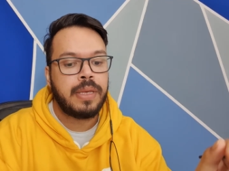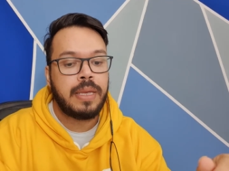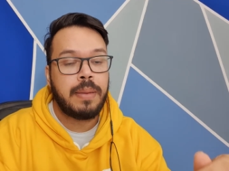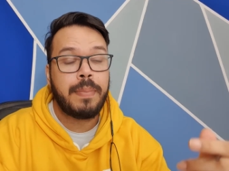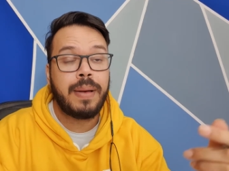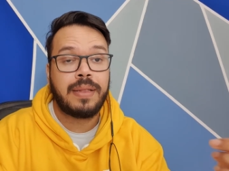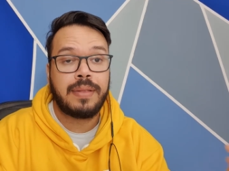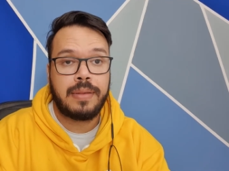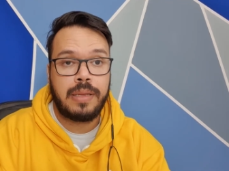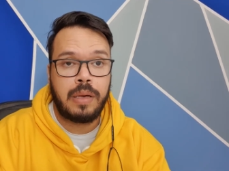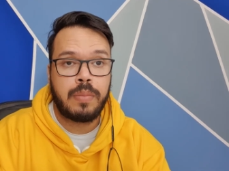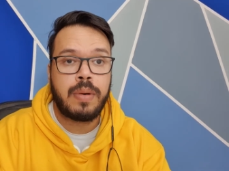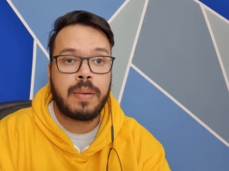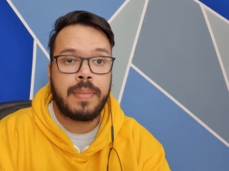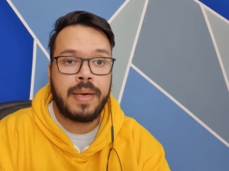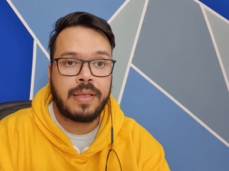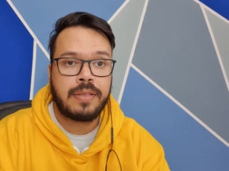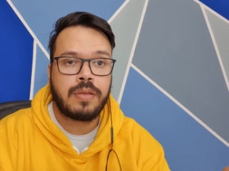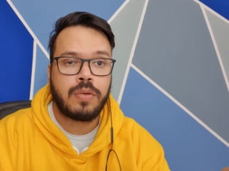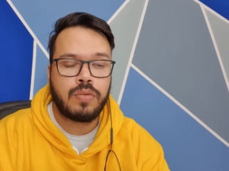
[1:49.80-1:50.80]
e bater uma
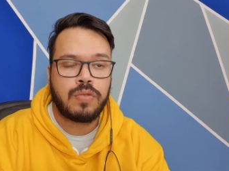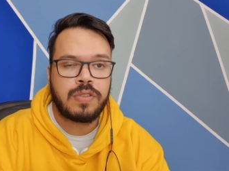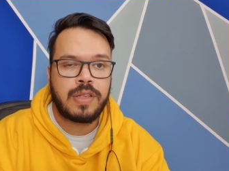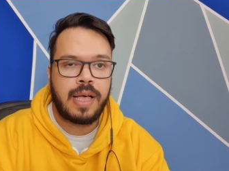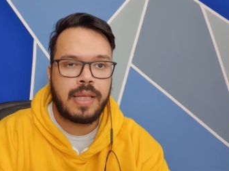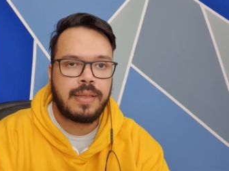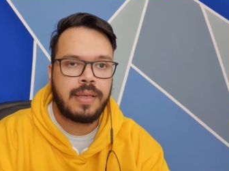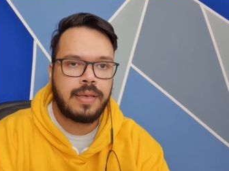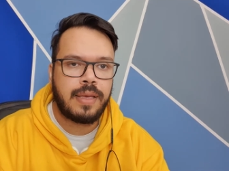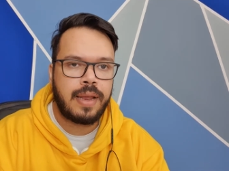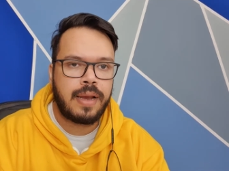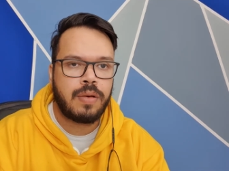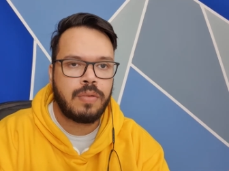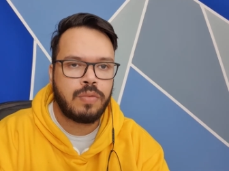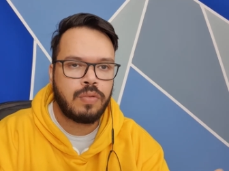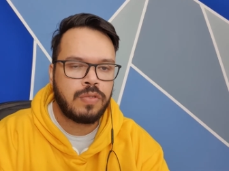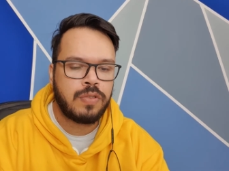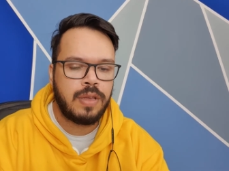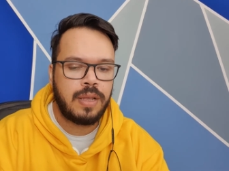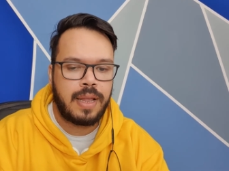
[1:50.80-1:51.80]
meta ousada que era
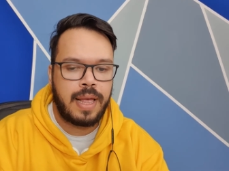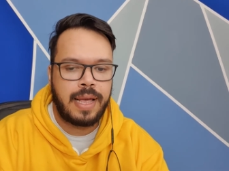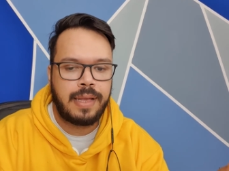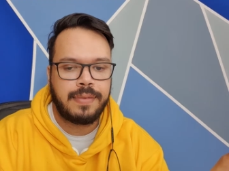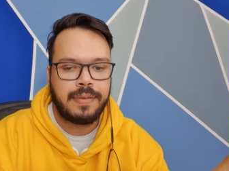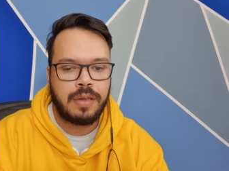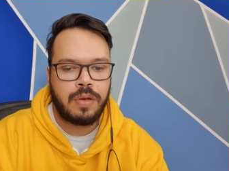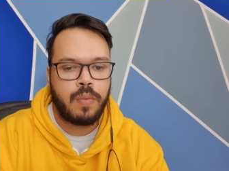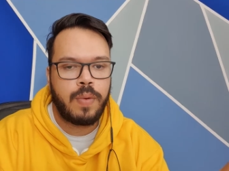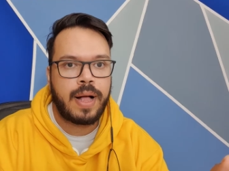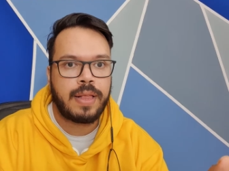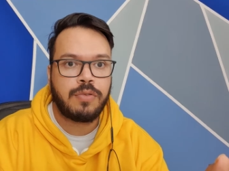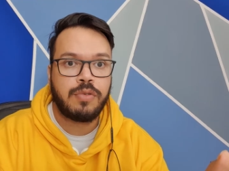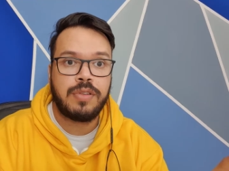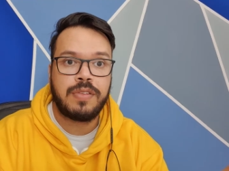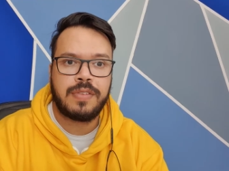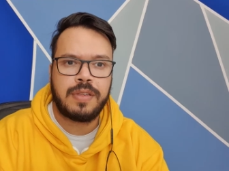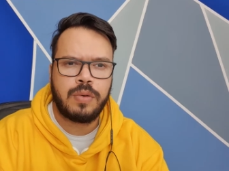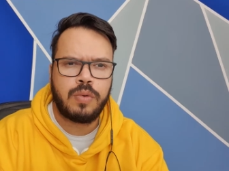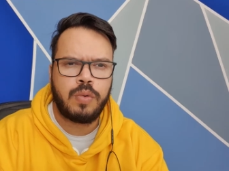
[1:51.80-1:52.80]
oscilar entre 4
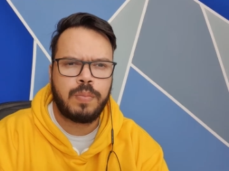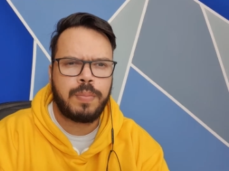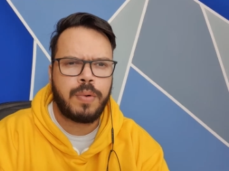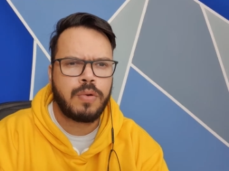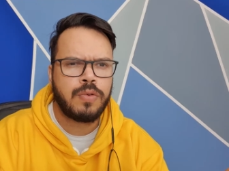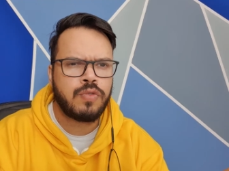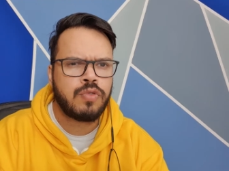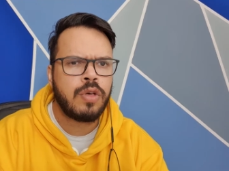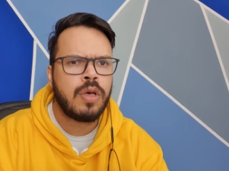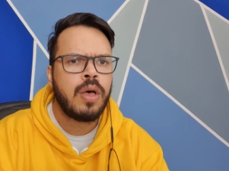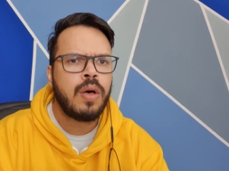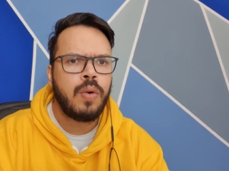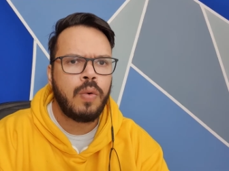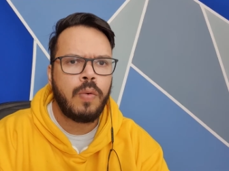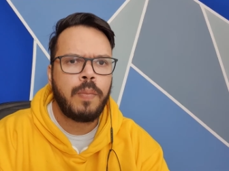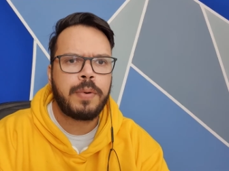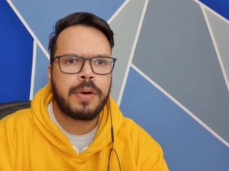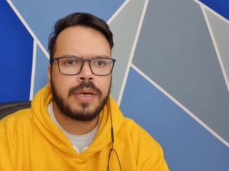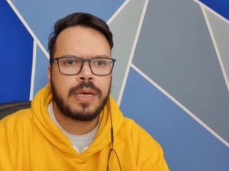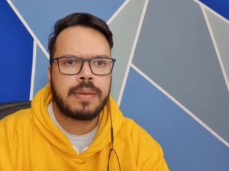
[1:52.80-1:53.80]
e 5 pontos.
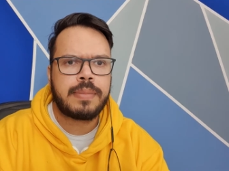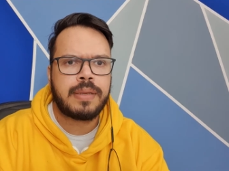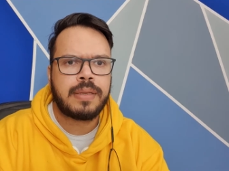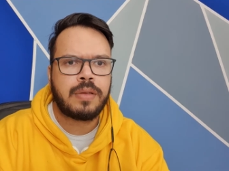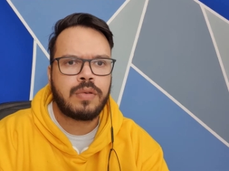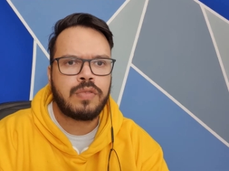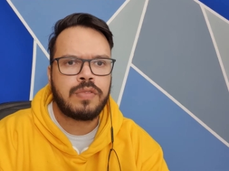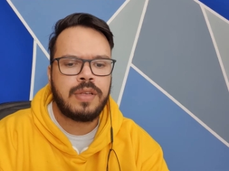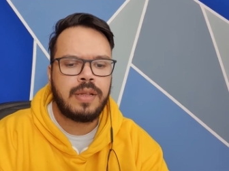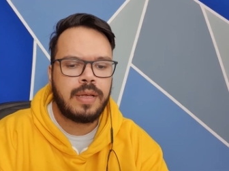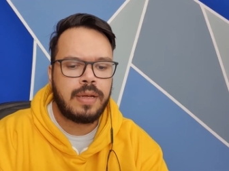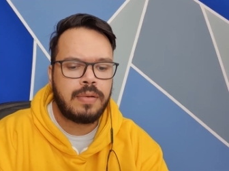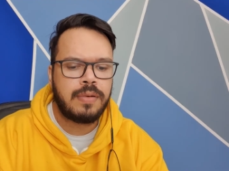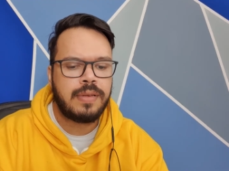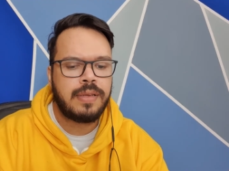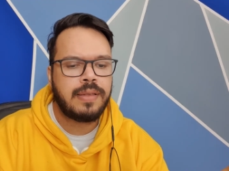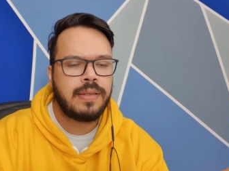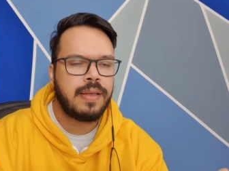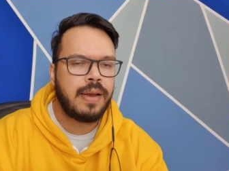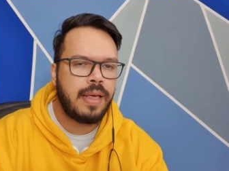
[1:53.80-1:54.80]
O programa está oscilando
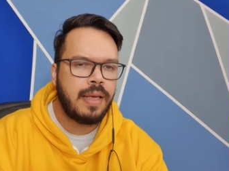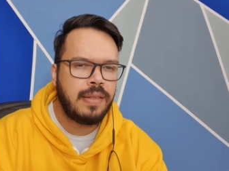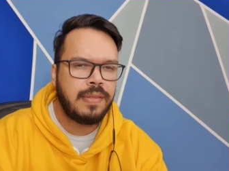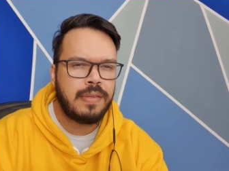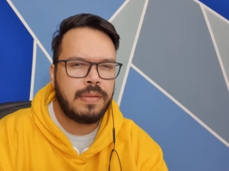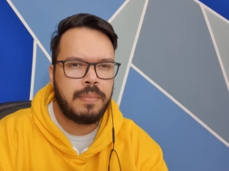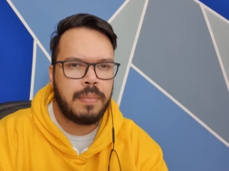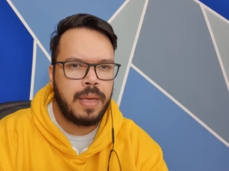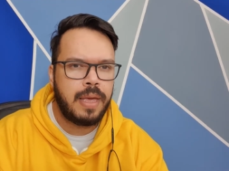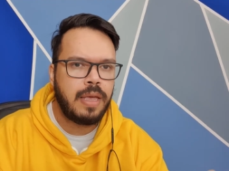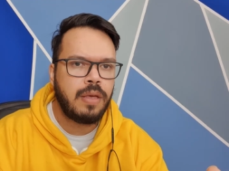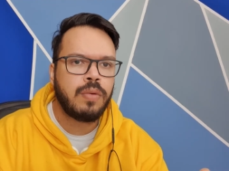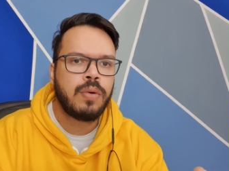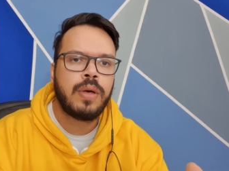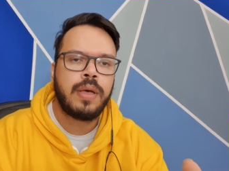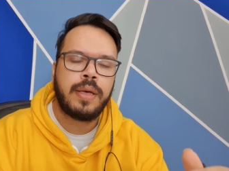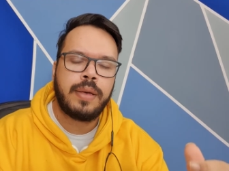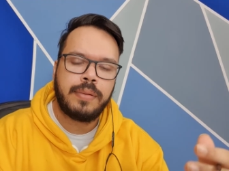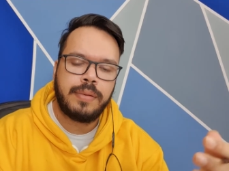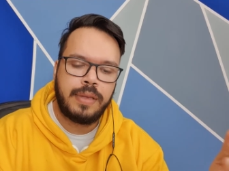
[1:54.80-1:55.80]
entre 3,5
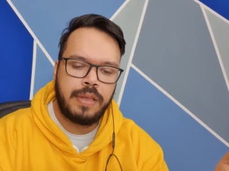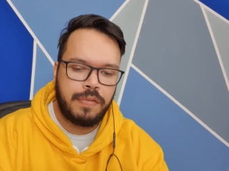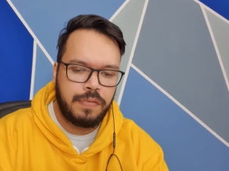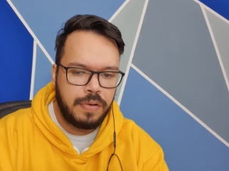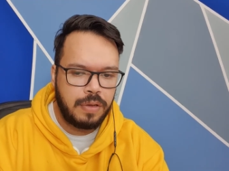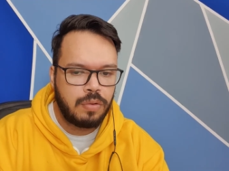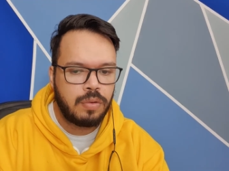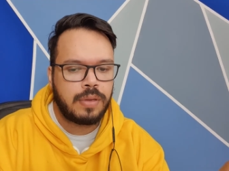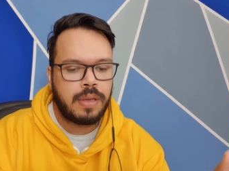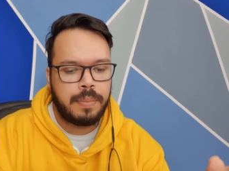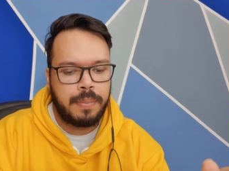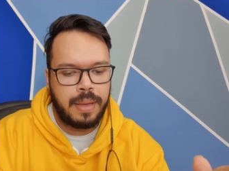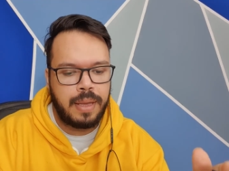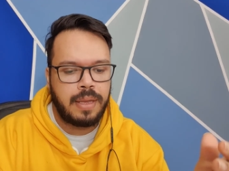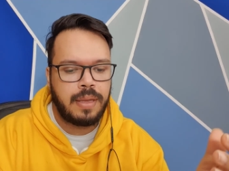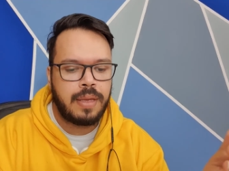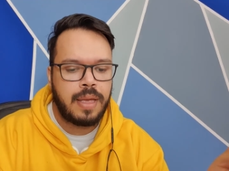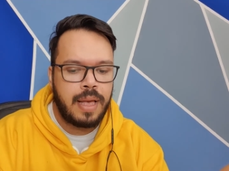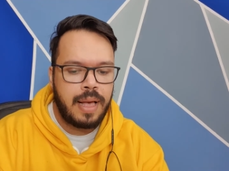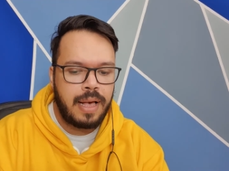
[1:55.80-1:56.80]
devido
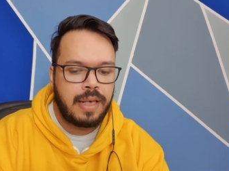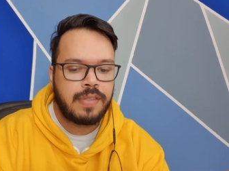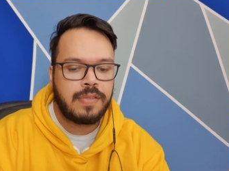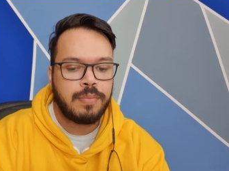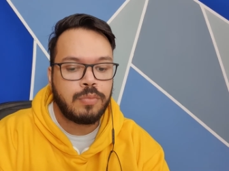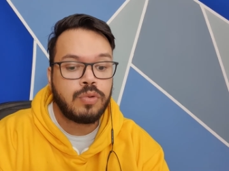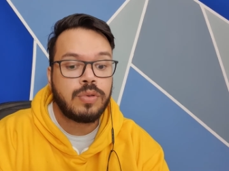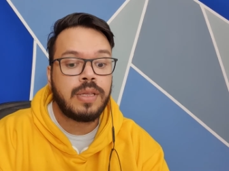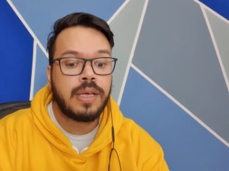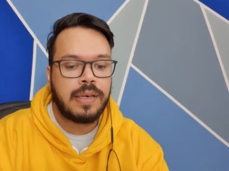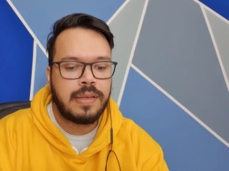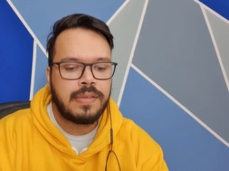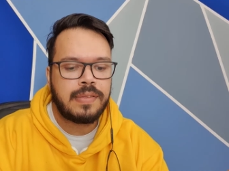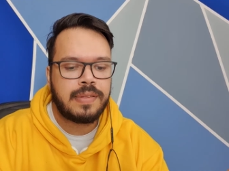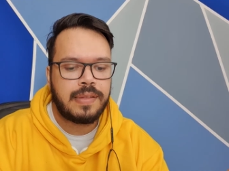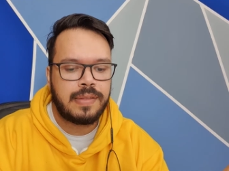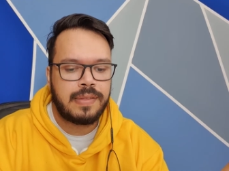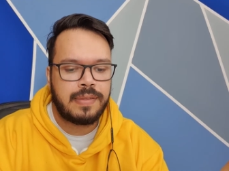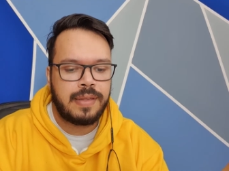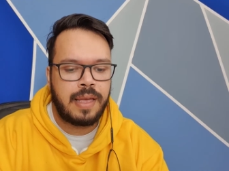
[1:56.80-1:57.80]
também às
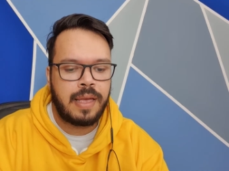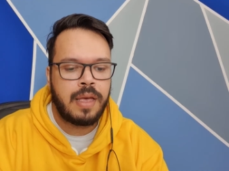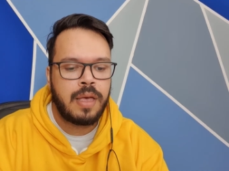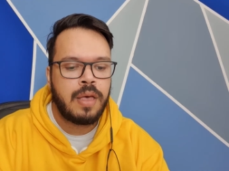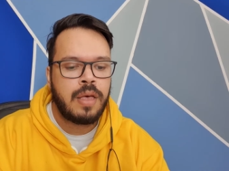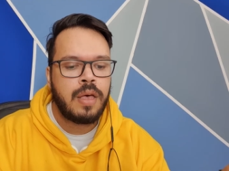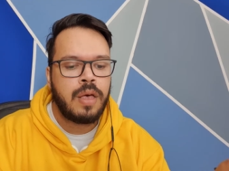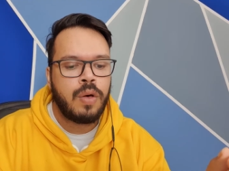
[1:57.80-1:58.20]
mudanças. Né?